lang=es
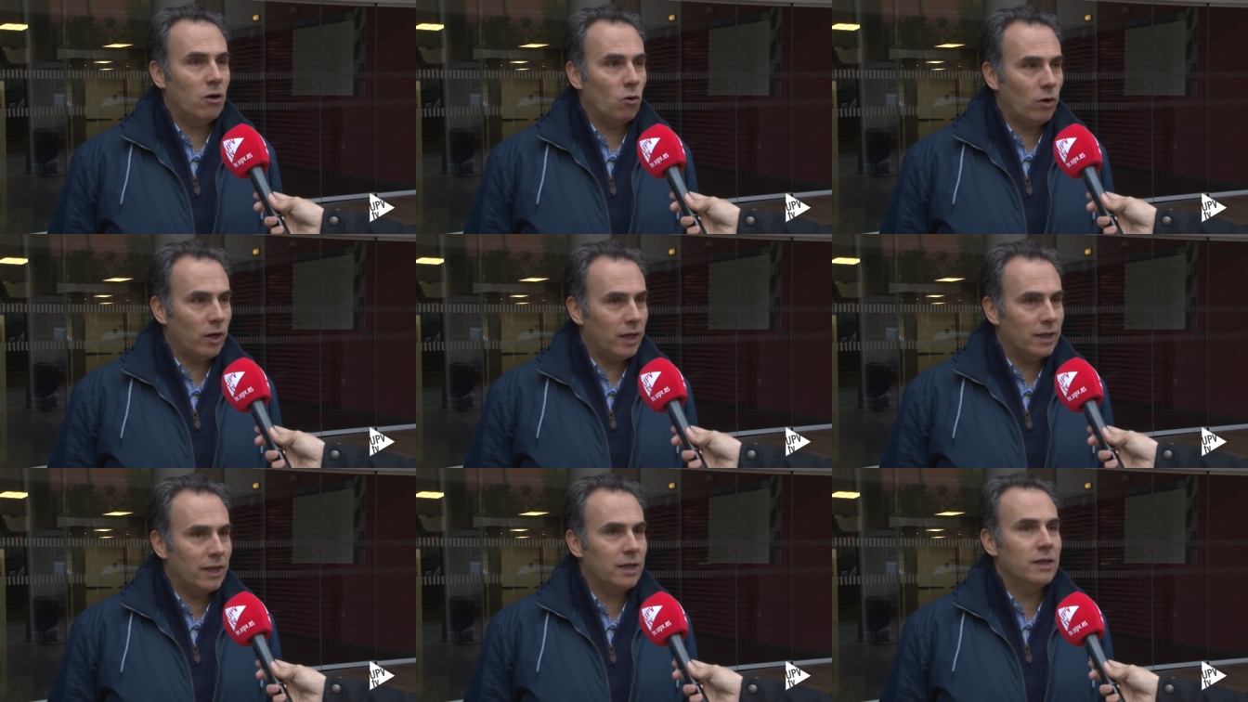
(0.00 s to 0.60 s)

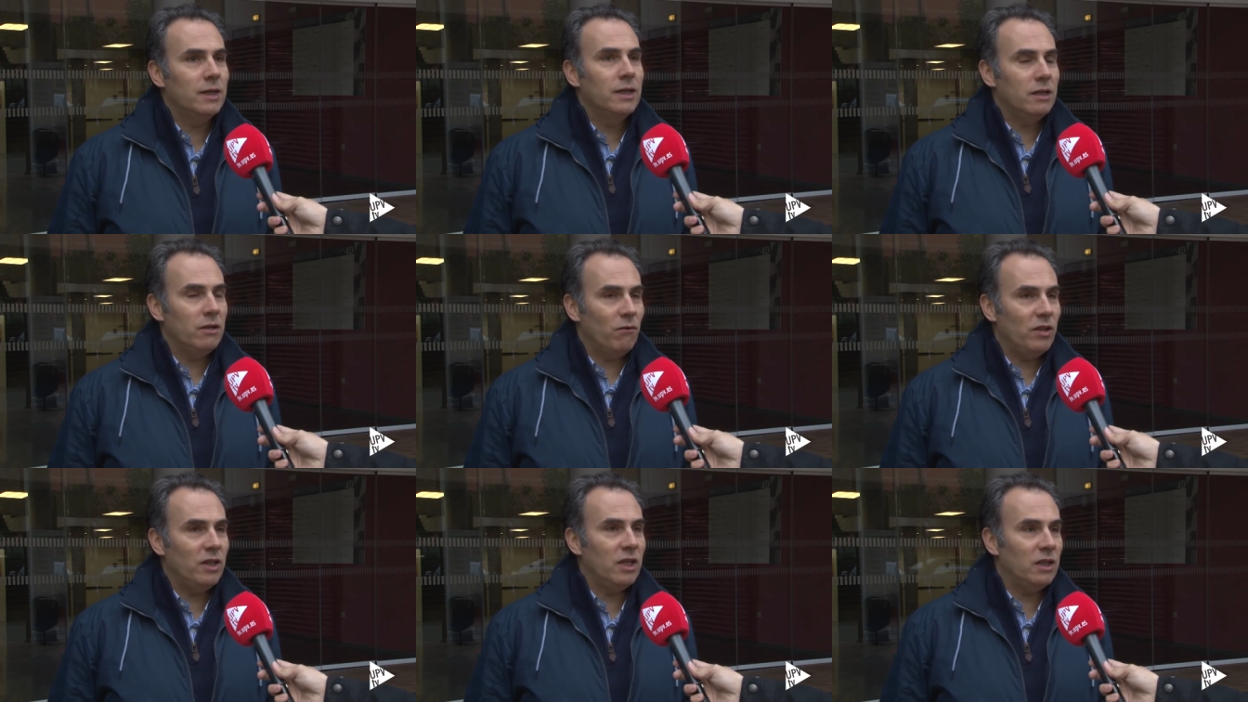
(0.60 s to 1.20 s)
correcta
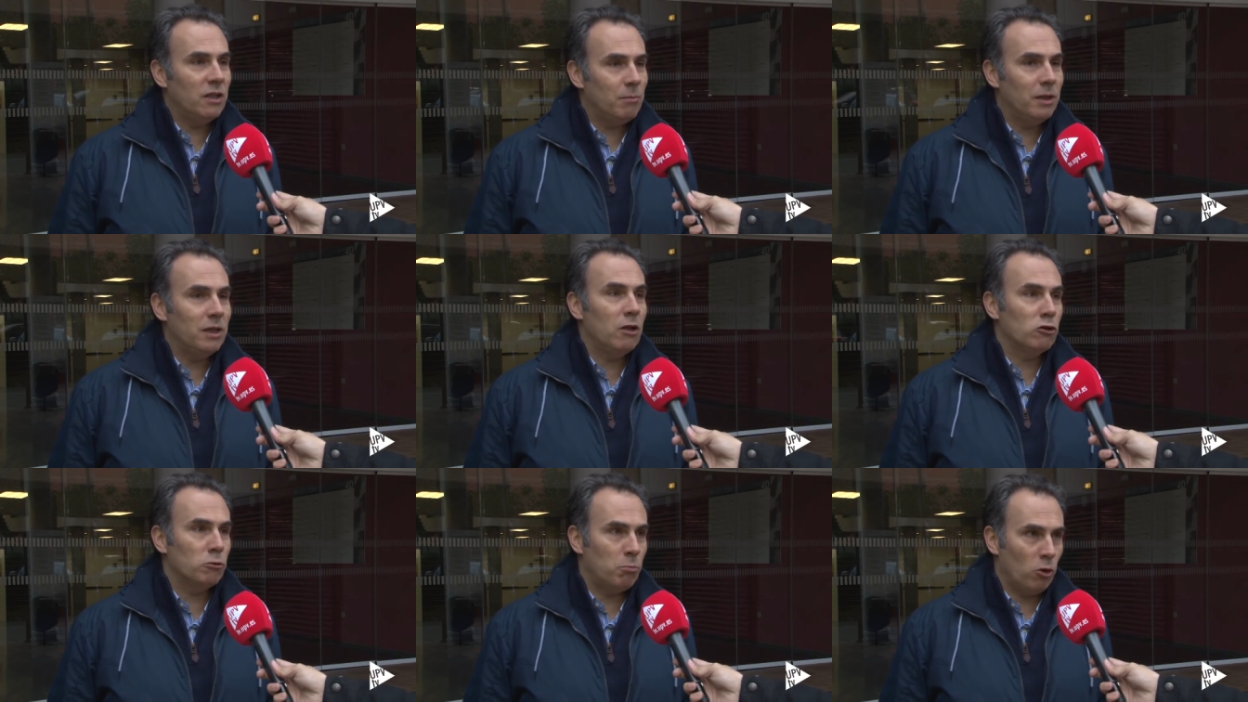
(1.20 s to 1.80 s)
y
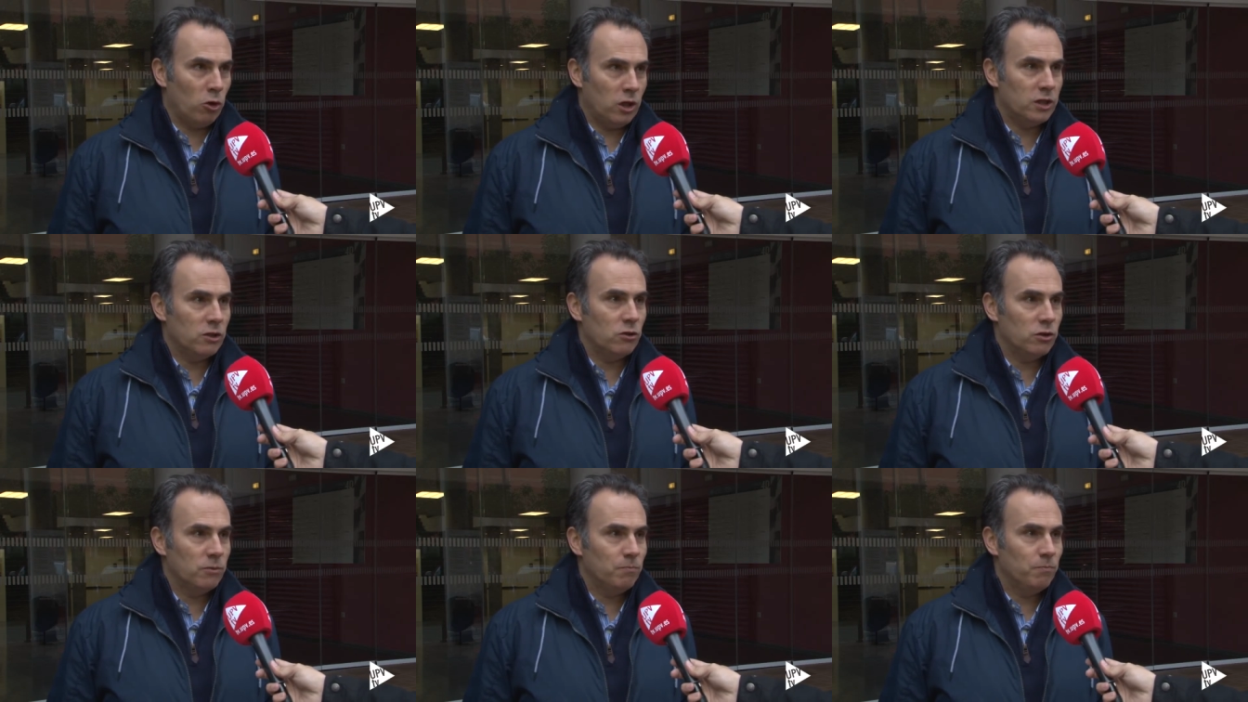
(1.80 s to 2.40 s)
eficientemente los procesos.